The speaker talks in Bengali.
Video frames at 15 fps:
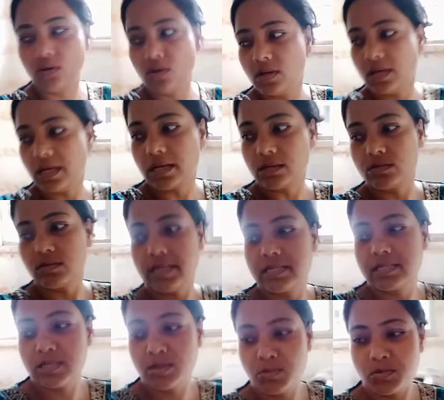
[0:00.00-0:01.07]
এখন রেস্ট
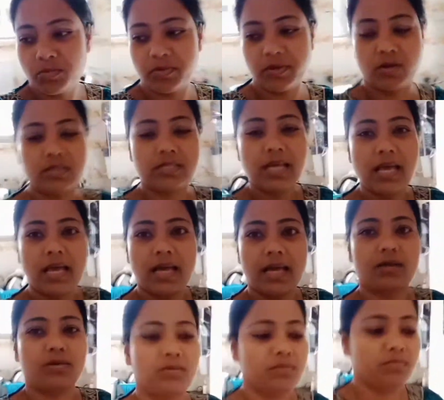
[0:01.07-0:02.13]
নেবো বিকজ
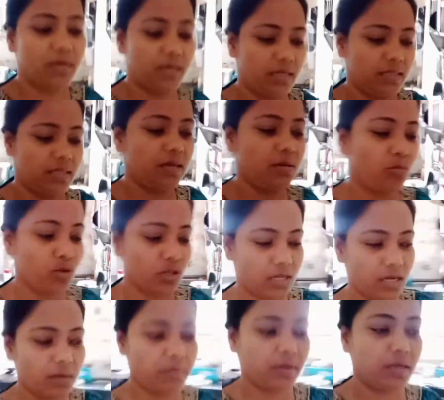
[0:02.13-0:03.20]
এখন বানাতে গিয়ে
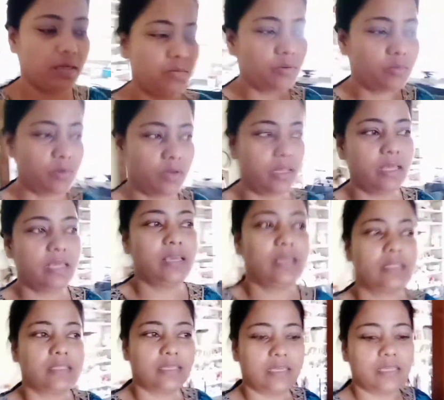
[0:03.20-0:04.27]
মশলা বাটবো বলে
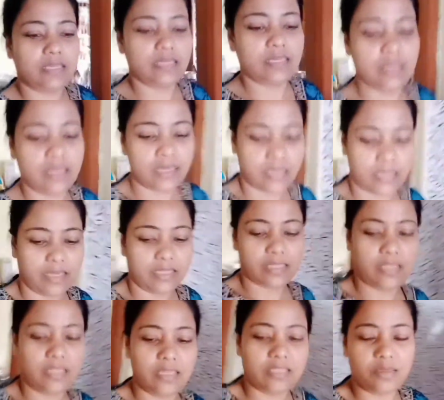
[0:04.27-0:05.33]
যেই ইয়েতে
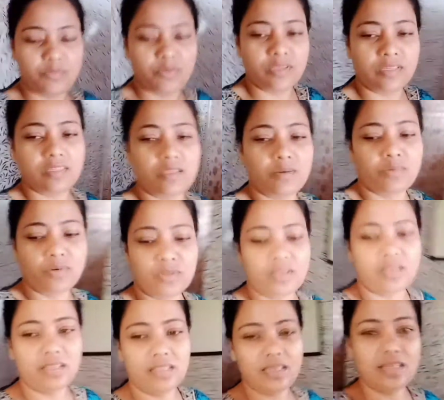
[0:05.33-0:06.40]
দিয়েছি মিক্সিতে
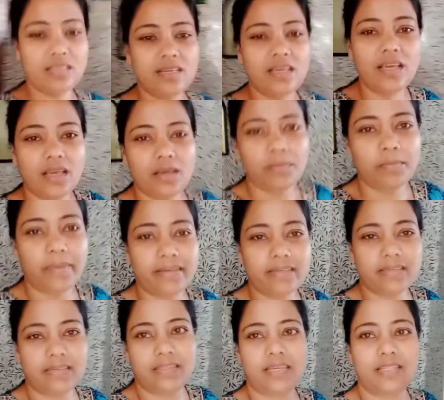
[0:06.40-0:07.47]
মশলা দিয়েছি ব্যাস
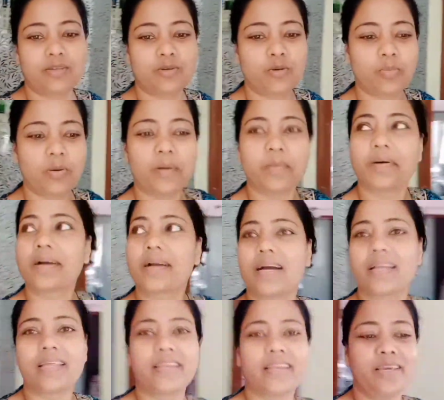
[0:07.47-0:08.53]
দেখছি ও বাবা
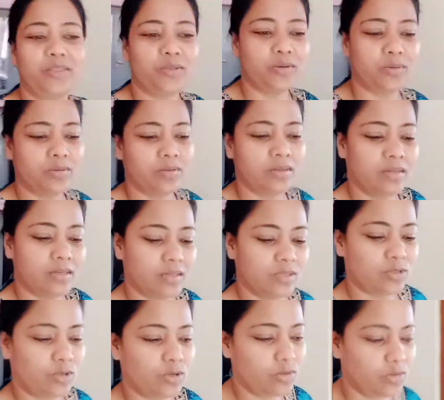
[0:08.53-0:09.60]
কারেন্ট নেই তো
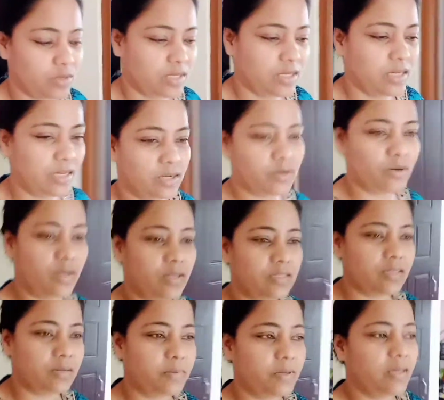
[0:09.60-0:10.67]
চলো কী আর করা
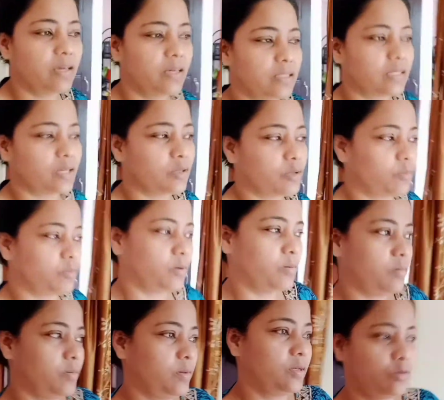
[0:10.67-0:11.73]
যাবে তাই জন্য
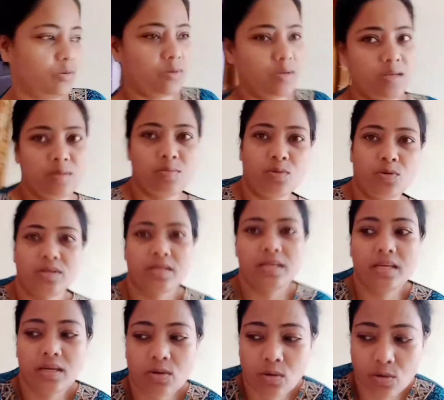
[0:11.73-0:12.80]
ভাবলাম একটুখানি বসে নিই
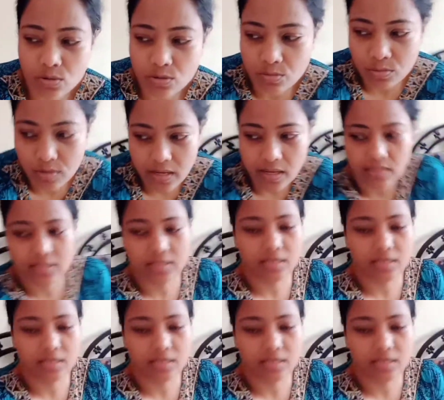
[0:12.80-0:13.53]
গরমও লাগছে